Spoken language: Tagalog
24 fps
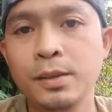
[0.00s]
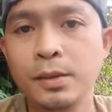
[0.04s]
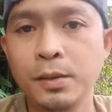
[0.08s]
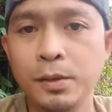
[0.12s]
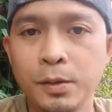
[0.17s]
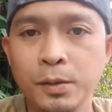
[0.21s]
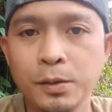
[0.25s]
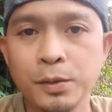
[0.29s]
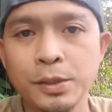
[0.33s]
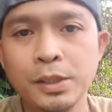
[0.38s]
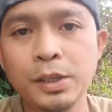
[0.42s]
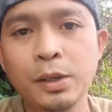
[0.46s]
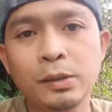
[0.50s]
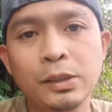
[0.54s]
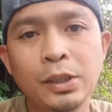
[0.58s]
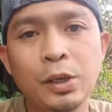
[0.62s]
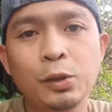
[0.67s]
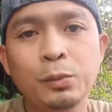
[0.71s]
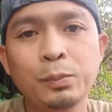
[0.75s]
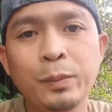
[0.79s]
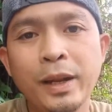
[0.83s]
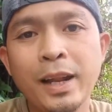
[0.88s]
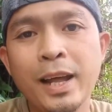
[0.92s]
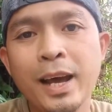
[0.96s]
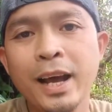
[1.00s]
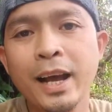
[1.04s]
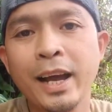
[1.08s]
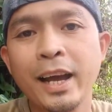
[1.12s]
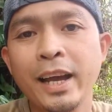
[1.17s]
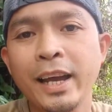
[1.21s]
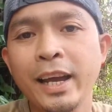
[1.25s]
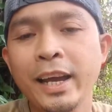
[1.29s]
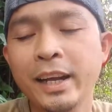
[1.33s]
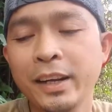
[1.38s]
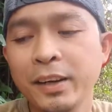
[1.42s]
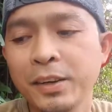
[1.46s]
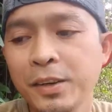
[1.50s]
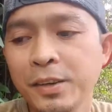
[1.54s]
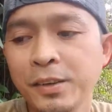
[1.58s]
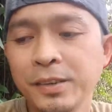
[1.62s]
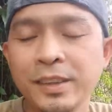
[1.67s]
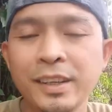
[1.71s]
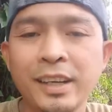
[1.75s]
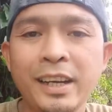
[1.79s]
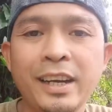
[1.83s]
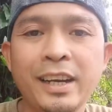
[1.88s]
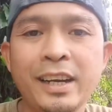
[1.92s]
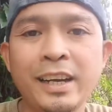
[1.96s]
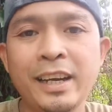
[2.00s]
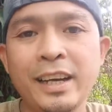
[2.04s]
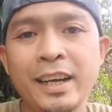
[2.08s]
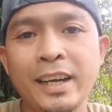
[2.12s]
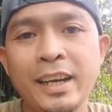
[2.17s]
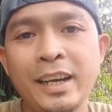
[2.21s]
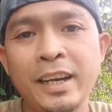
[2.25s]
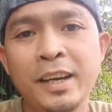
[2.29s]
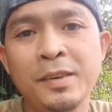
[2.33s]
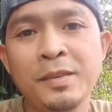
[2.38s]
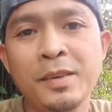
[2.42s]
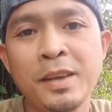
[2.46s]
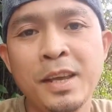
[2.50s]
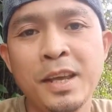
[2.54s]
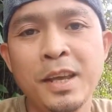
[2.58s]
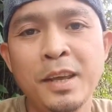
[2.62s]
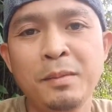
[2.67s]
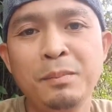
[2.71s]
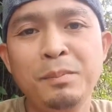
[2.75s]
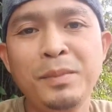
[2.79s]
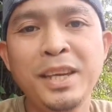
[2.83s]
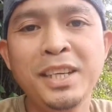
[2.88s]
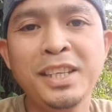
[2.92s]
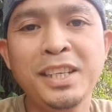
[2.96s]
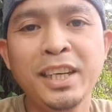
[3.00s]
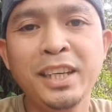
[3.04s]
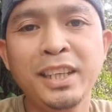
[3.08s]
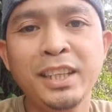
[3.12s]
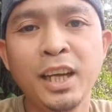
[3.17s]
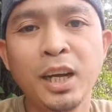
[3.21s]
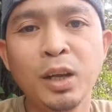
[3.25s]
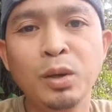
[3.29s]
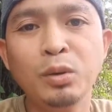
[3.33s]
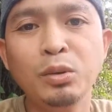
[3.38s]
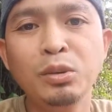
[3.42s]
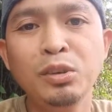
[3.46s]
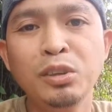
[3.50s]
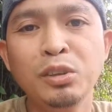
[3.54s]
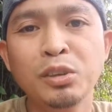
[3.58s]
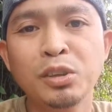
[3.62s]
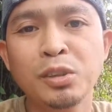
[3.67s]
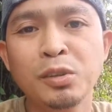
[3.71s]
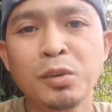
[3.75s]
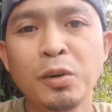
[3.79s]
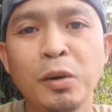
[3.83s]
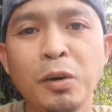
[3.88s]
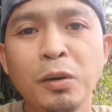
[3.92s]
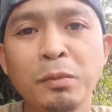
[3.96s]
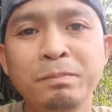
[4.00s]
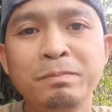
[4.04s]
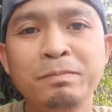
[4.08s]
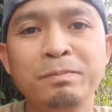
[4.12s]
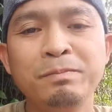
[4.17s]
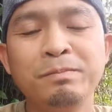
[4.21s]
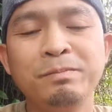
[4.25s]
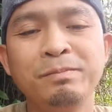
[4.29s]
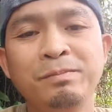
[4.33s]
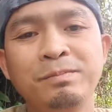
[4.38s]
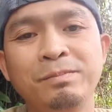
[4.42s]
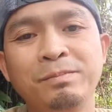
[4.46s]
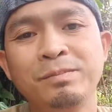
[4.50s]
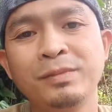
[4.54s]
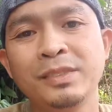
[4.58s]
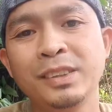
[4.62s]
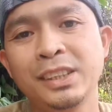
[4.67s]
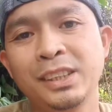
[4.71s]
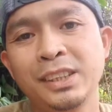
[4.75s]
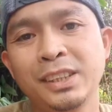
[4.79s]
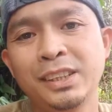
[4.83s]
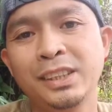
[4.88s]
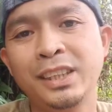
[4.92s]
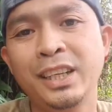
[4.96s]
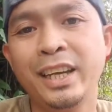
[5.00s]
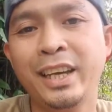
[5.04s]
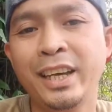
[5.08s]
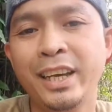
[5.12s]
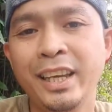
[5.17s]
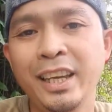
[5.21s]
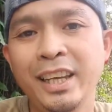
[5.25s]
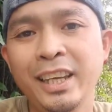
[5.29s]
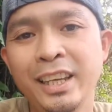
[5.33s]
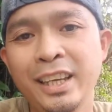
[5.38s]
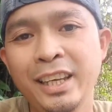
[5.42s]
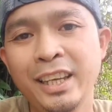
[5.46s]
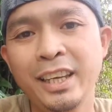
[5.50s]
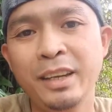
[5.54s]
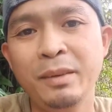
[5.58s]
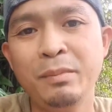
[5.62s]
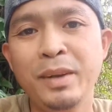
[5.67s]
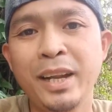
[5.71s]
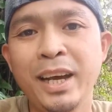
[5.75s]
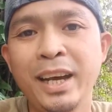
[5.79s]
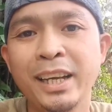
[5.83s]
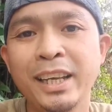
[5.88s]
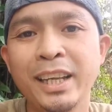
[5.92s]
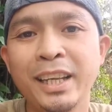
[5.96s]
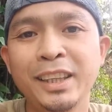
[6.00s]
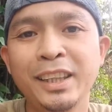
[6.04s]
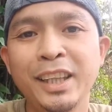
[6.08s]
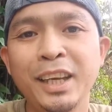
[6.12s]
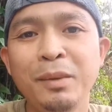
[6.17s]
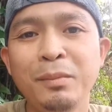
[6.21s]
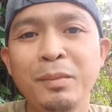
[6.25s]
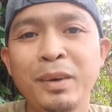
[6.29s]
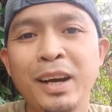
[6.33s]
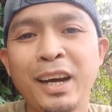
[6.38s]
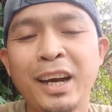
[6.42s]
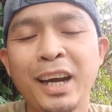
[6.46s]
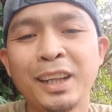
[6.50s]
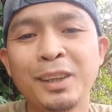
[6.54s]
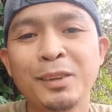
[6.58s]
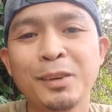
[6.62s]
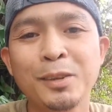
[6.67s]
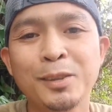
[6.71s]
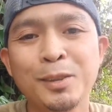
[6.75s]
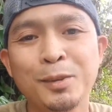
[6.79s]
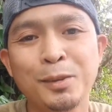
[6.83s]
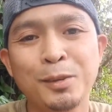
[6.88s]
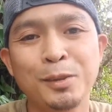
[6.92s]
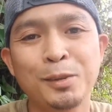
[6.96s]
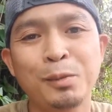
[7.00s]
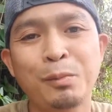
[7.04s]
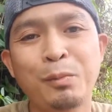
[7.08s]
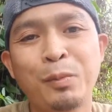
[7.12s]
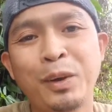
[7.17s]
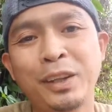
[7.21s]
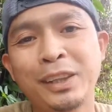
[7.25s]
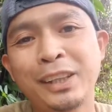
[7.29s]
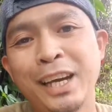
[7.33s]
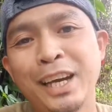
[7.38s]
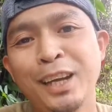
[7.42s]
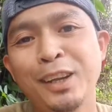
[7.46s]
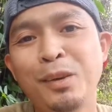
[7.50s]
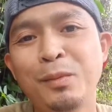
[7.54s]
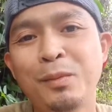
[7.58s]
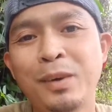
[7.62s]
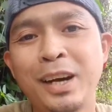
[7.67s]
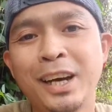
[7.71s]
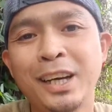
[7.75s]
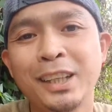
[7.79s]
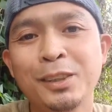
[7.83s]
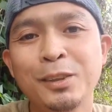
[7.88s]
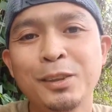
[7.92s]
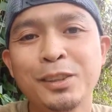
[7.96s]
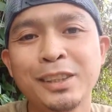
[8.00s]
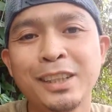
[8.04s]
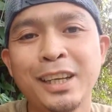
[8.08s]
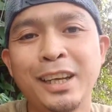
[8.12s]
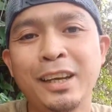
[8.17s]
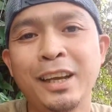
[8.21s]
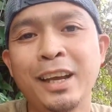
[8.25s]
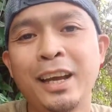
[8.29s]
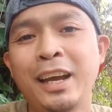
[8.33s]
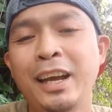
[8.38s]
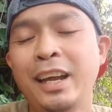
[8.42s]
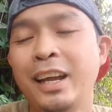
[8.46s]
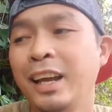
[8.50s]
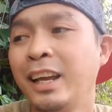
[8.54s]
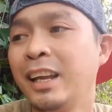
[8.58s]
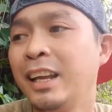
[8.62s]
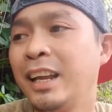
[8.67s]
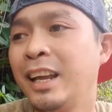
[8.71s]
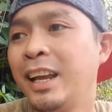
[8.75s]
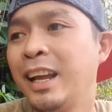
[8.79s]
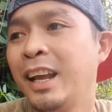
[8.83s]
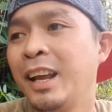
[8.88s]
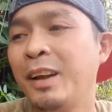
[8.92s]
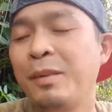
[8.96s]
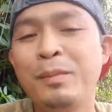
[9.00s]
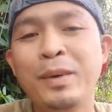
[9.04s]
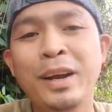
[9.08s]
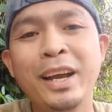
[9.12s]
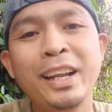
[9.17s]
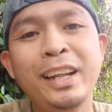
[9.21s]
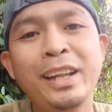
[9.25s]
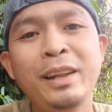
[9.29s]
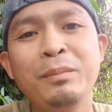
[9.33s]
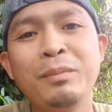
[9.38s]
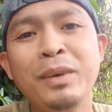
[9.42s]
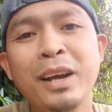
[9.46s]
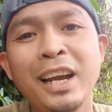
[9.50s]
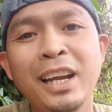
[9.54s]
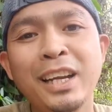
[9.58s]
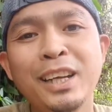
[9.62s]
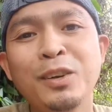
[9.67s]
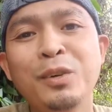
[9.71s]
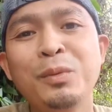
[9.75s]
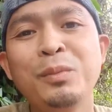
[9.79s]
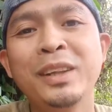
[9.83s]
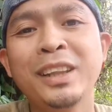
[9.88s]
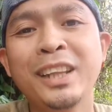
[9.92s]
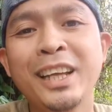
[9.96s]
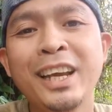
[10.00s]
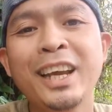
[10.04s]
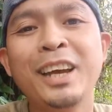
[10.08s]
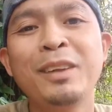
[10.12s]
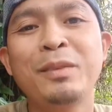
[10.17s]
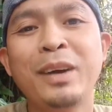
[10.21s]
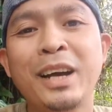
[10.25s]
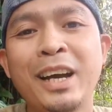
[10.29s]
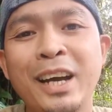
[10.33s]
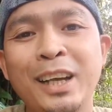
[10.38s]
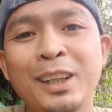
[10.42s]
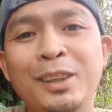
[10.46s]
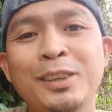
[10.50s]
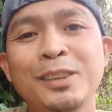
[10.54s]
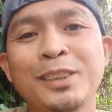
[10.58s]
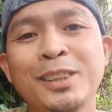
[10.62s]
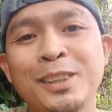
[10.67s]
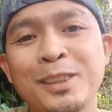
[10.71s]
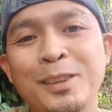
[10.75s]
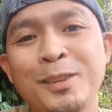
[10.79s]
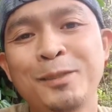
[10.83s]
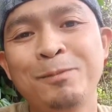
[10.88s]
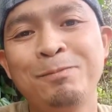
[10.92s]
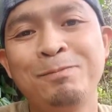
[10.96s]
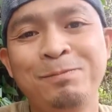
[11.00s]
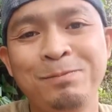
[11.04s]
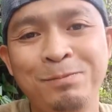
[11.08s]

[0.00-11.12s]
So shout out pala kay ano, uh, ah, BJ Hagunos of siya ay vlogger din mga katoks. So suportahan niyo mga katoks. Uh, magaling kumanta yan mga katoks.